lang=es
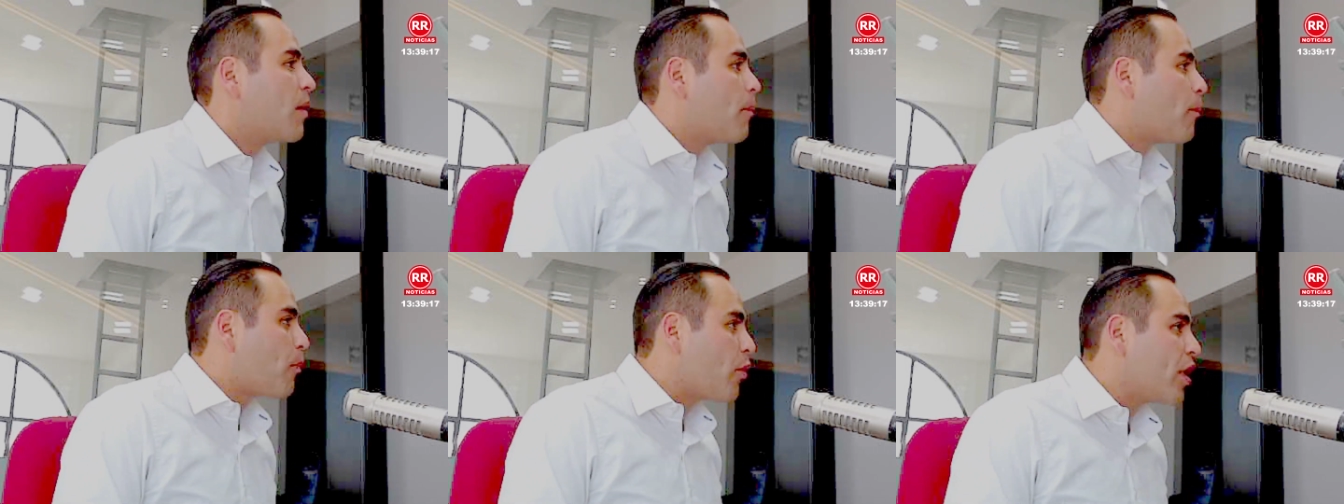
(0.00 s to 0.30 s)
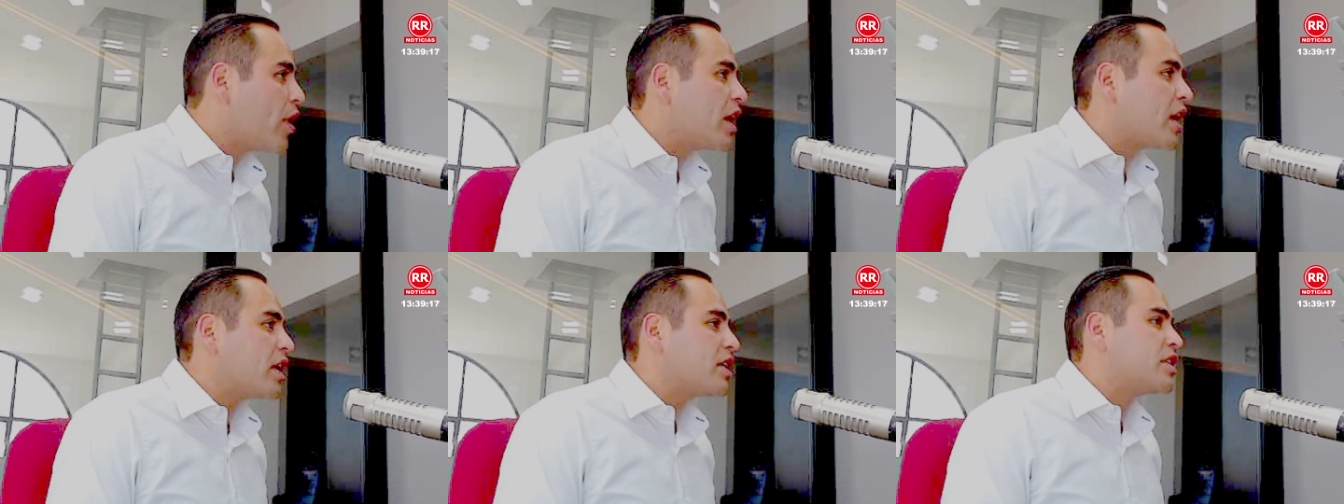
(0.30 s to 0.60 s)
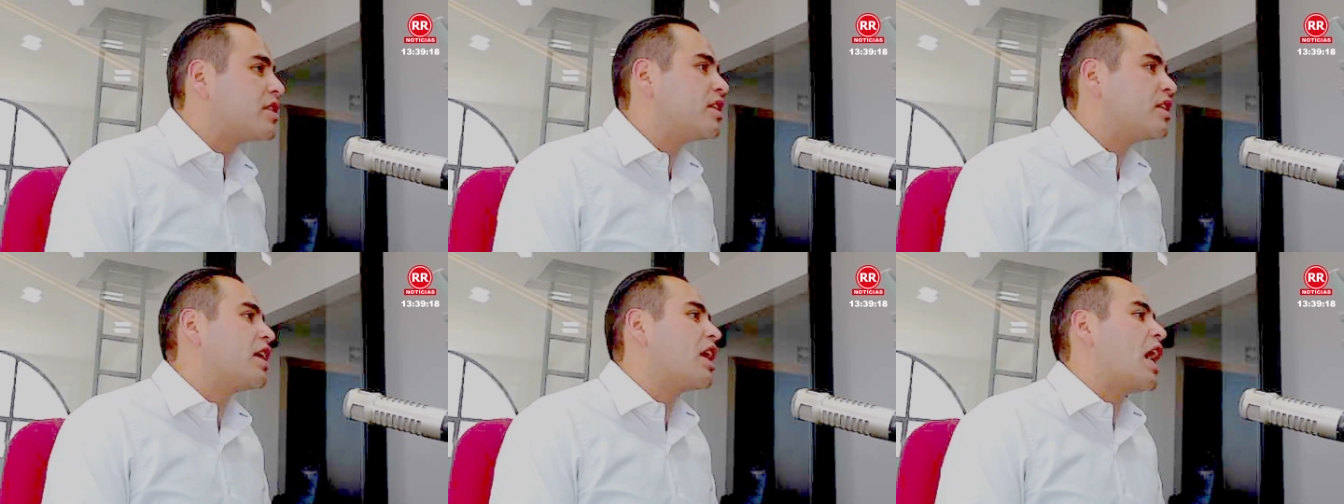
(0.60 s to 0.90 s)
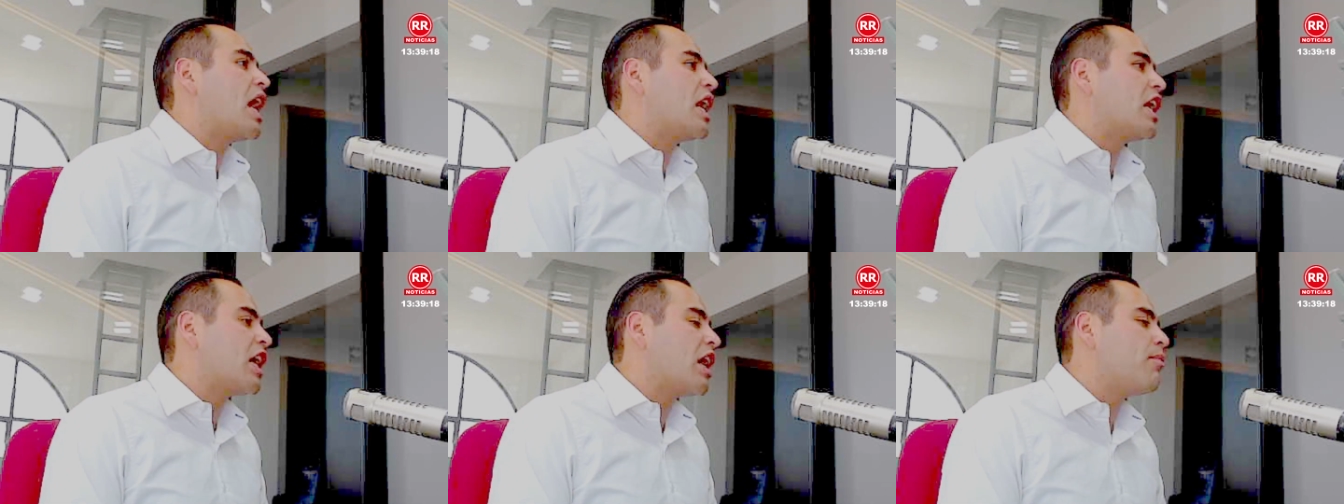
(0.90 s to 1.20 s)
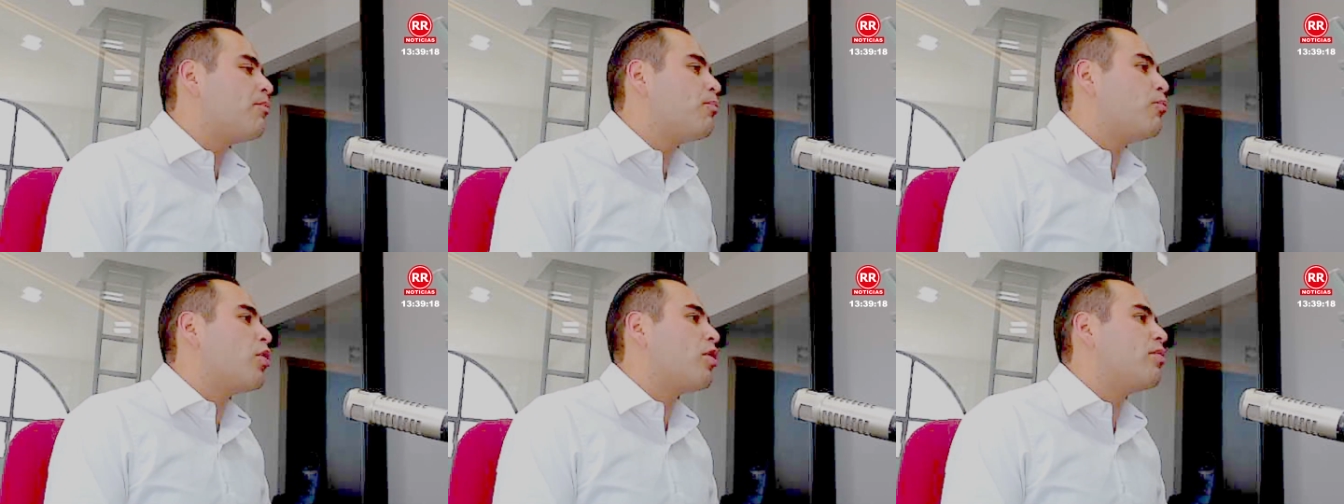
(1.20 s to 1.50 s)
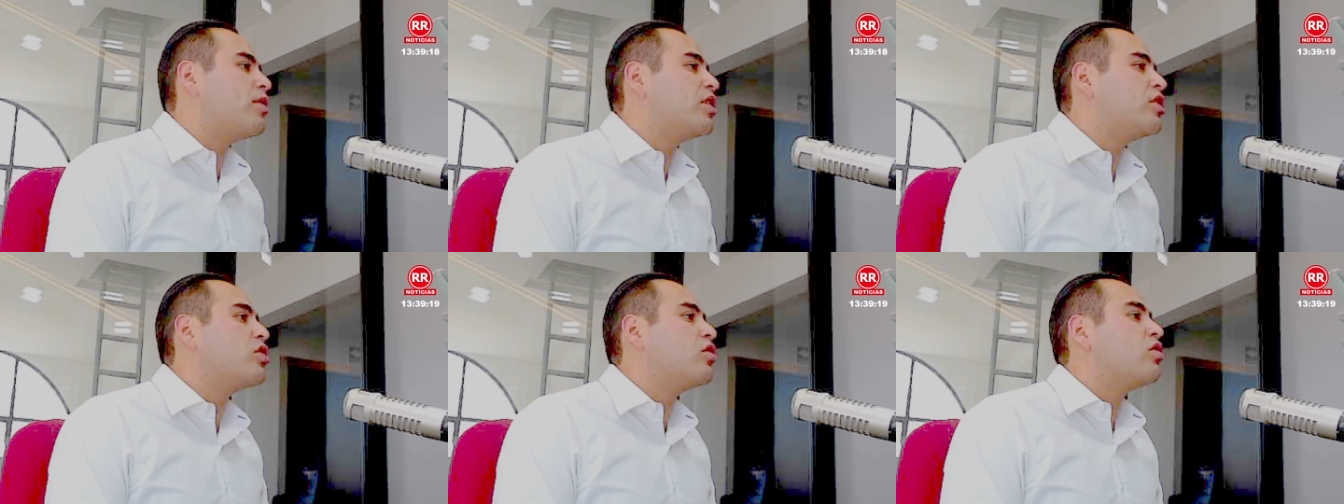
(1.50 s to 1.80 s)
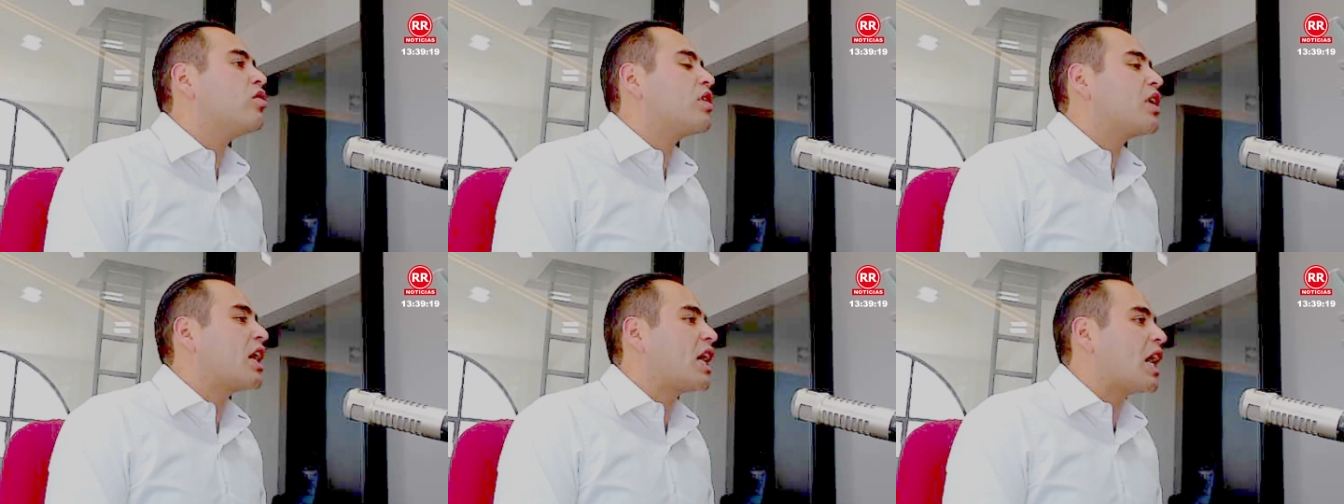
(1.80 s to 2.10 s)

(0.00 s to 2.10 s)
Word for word: pueden asistir al Camp Pueblito,